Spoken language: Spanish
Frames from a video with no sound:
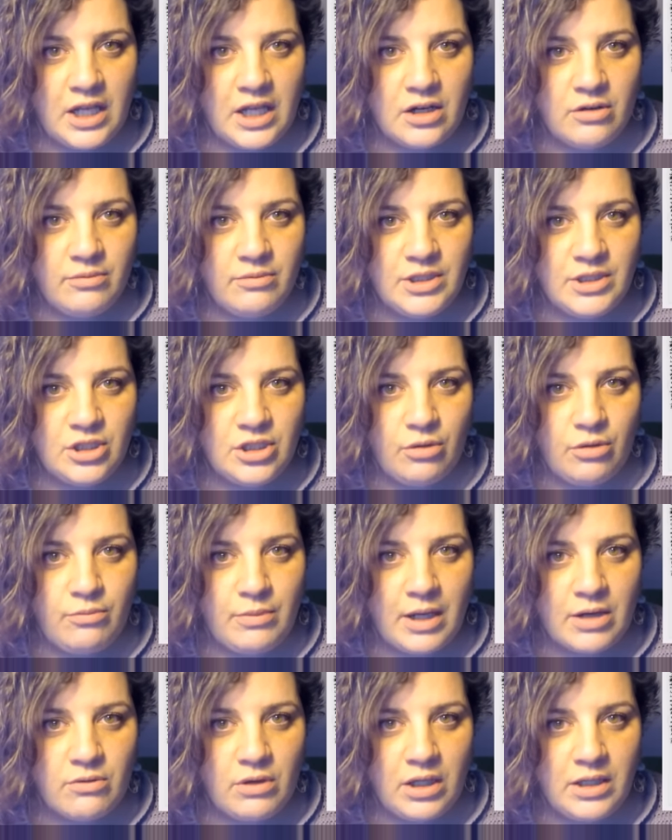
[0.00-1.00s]
de
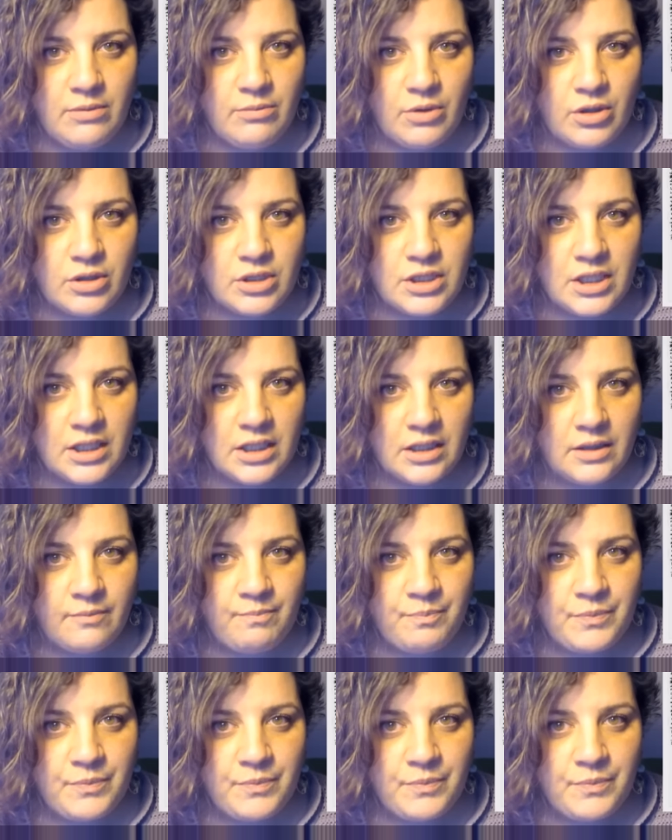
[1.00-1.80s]
Robinson Barruel y Morse,